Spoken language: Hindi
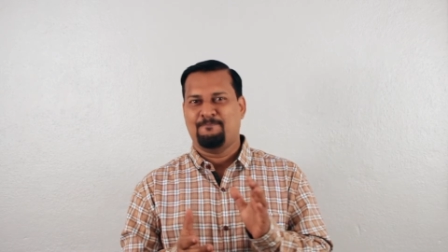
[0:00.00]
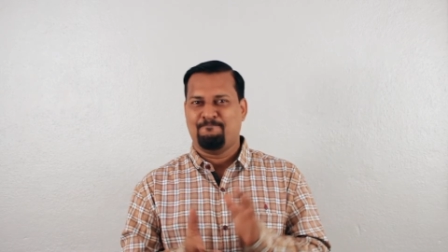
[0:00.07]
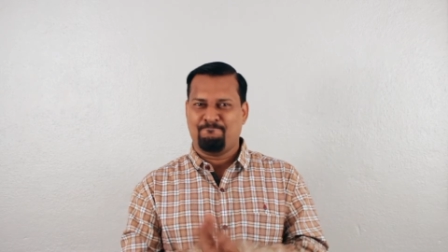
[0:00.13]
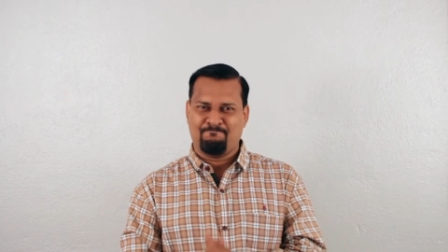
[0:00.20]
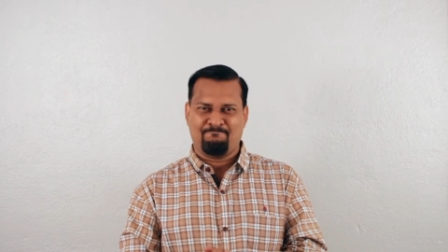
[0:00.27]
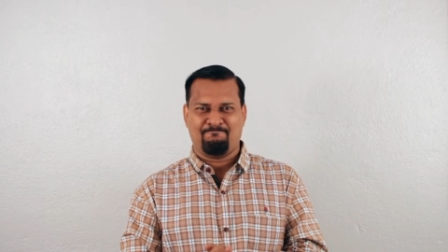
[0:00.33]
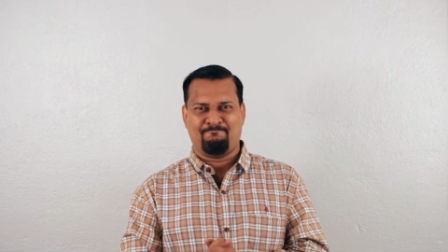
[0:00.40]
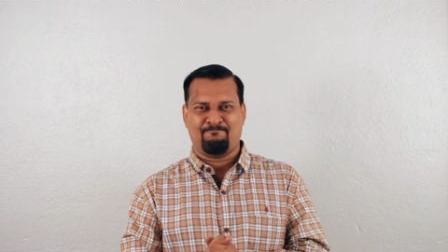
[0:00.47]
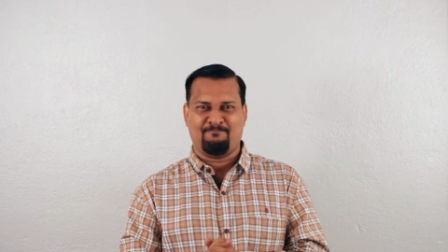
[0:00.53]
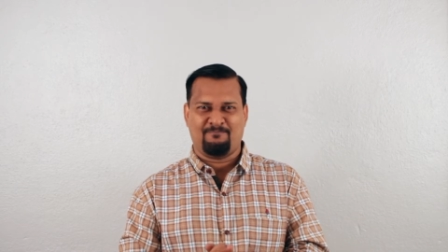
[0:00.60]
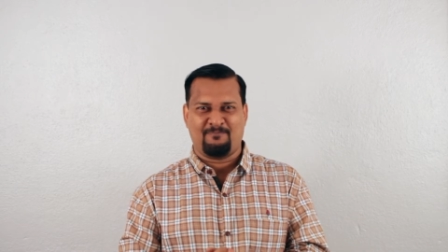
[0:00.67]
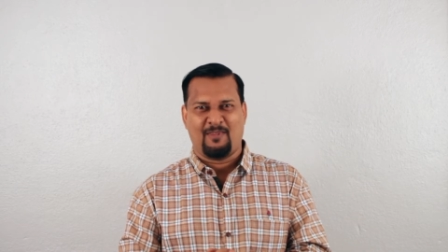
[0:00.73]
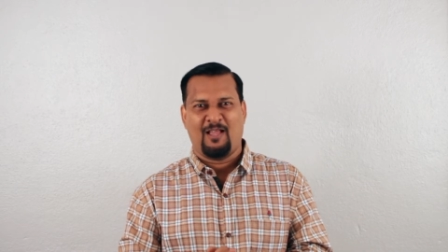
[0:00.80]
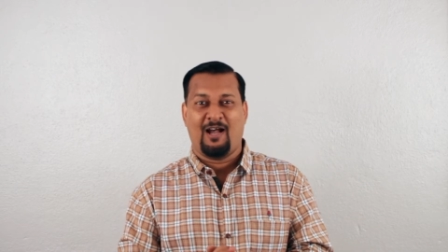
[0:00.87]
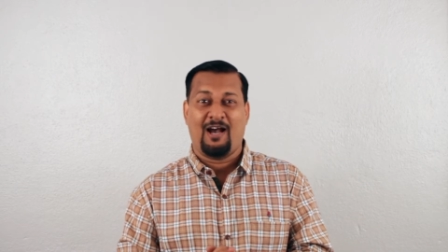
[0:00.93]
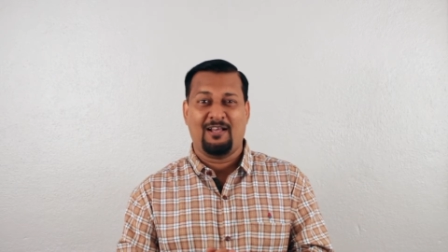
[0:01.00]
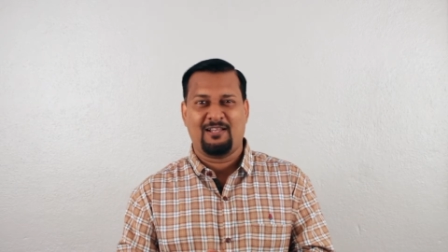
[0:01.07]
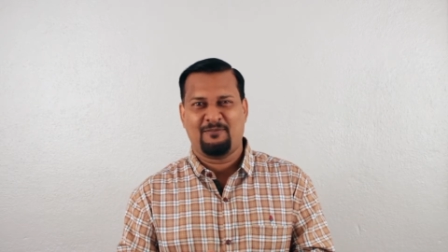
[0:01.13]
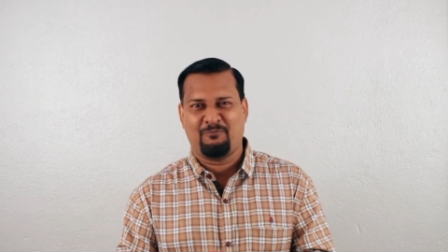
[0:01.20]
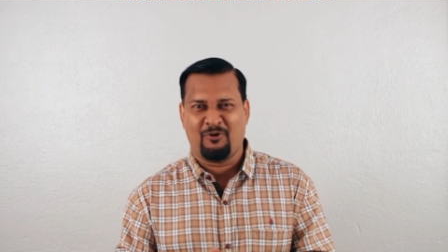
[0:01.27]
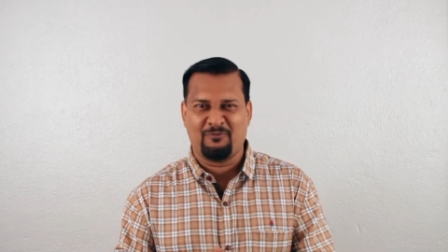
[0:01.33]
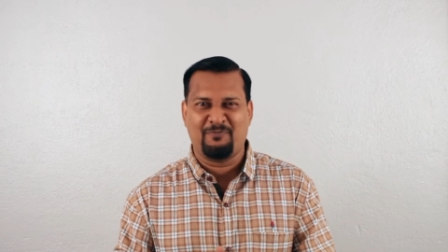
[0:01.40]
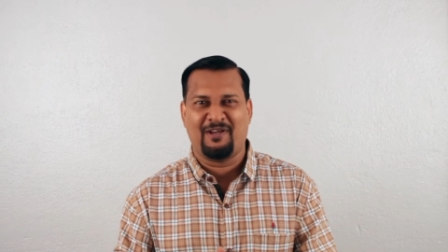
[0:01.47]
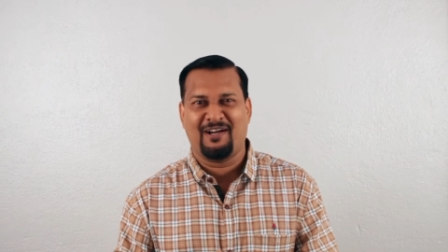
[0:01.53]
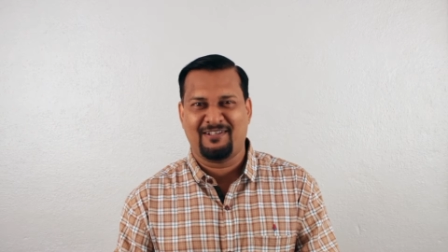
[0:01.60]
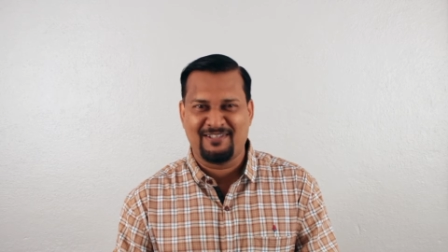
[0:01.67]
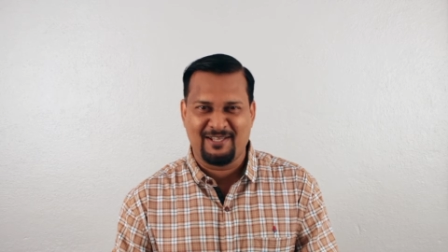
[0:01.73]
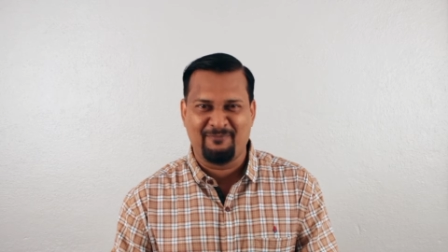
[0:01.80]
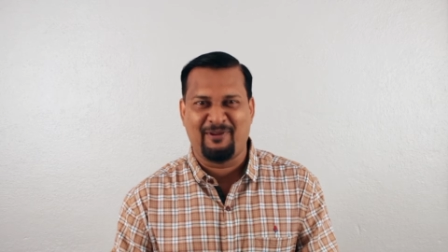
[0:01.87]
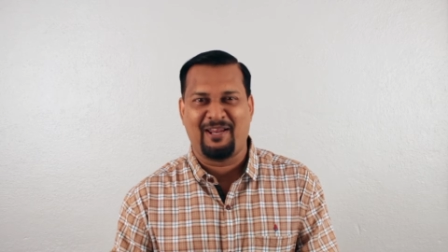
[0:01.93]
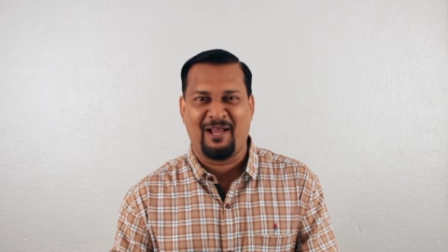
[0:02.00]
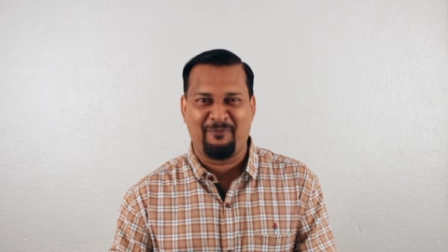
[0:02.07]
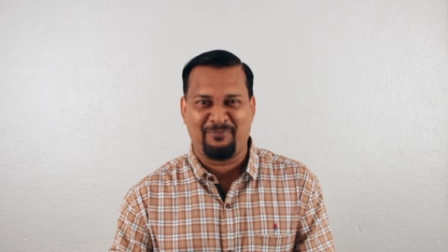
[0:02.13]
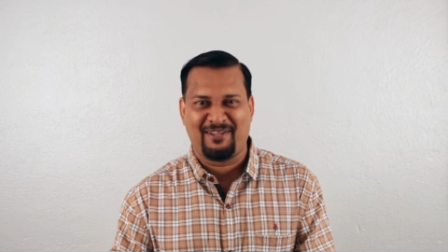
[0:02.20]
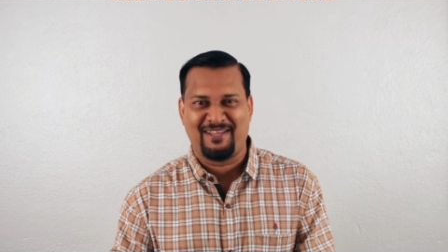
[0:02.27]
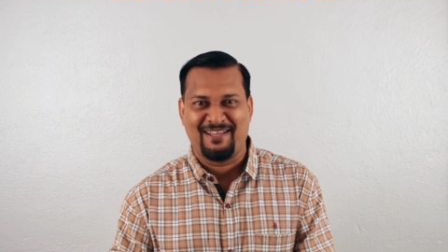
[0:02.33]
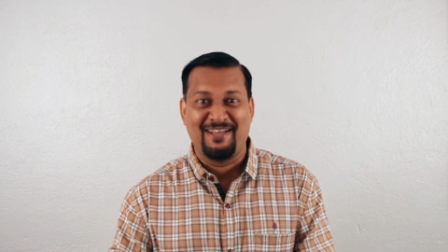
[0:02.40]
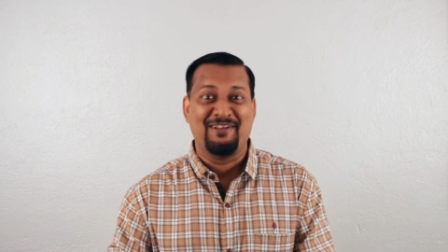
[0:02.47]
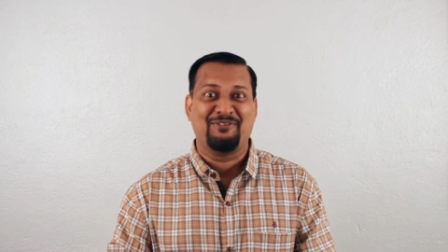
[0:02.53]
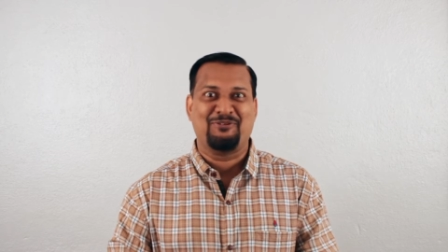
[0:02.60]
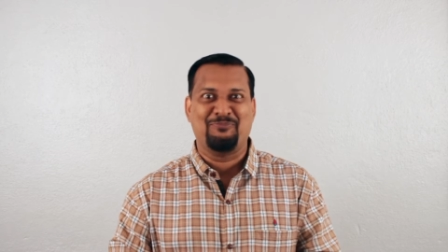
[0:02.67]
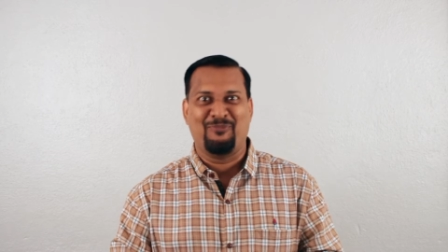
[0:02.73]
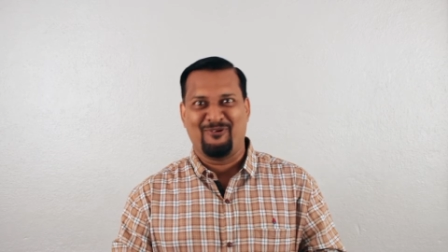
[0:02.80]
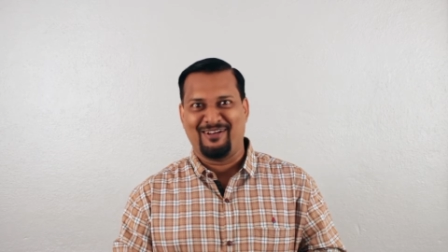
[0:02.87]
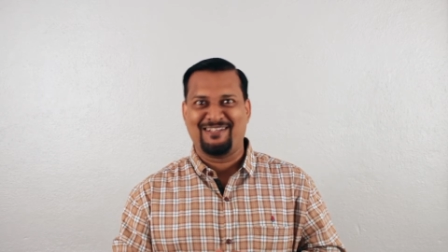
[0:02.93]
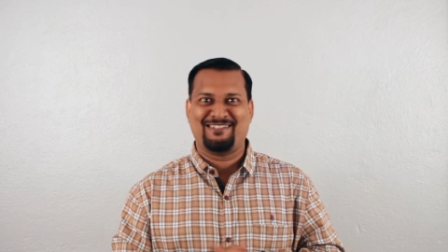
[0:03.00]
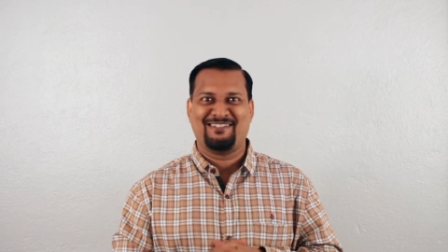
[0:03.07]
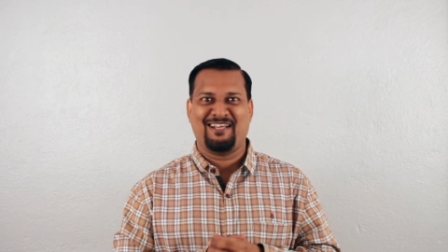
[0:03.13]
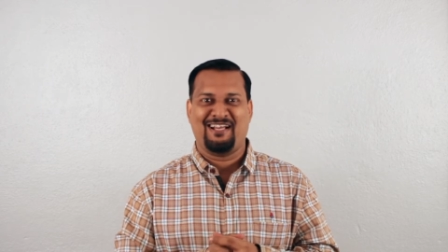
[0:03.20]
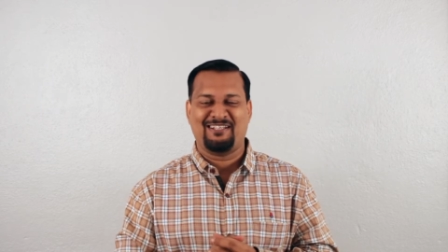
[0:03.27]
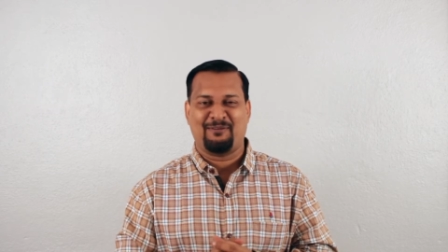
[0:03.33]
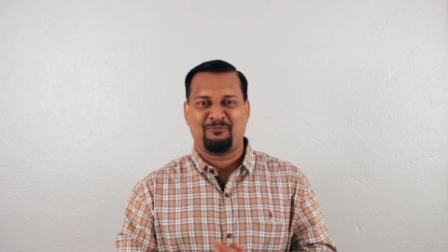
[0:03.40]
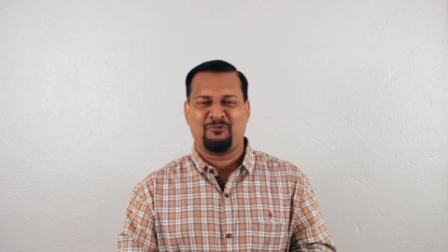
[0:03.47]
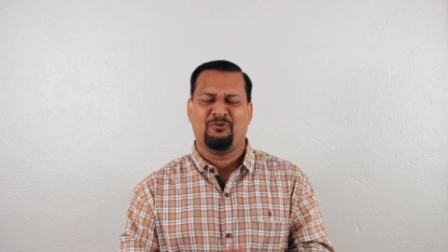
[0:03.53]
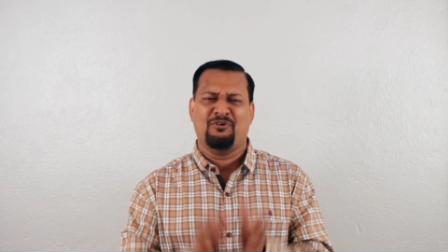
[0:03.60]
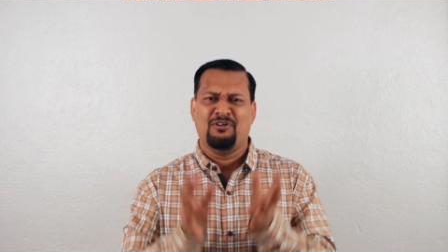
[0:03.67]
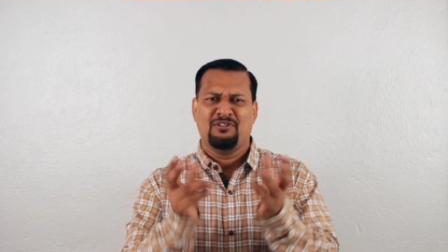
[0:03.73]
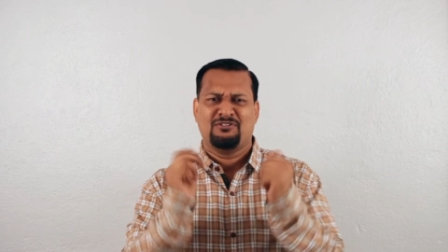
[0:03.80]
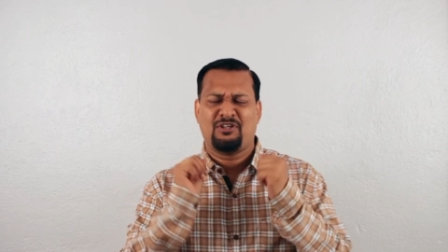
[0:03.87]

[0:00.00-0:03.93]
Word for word: आदत बहुत बिगड़ दी है मैंने आपकी तो बोनस ही आज आपको